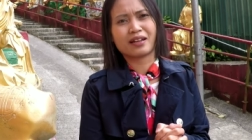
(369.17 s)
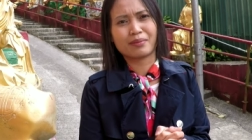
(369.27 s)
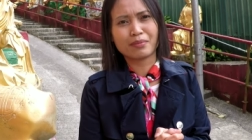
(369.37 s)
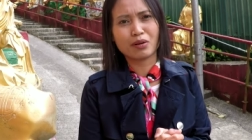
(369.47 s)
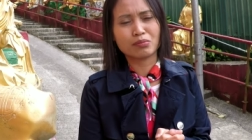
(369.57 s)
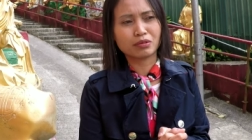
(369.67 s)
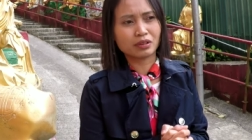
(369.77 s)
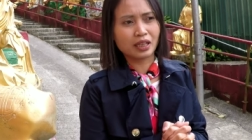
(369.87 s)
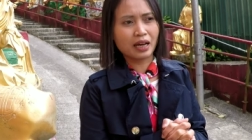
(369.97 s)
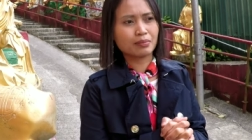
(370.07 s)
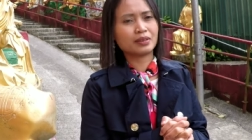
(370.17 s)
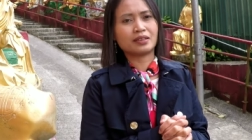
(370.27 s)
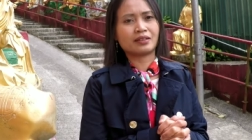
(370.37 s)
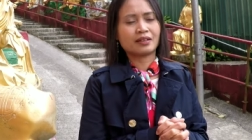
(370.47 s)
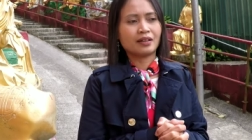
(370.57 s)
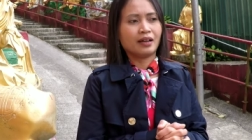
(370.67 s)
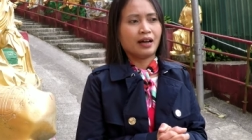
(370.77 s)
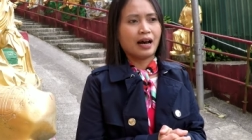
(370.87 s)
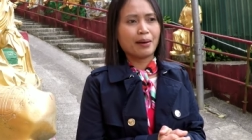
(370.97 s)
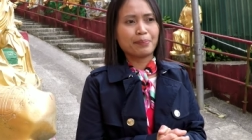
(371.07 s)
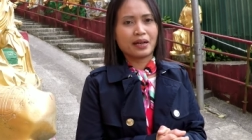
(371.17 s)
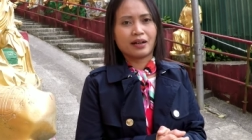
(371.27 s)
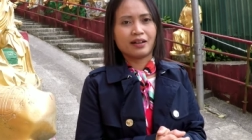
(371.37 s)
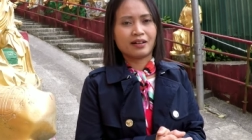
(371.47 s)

kayak mau mutah bener apa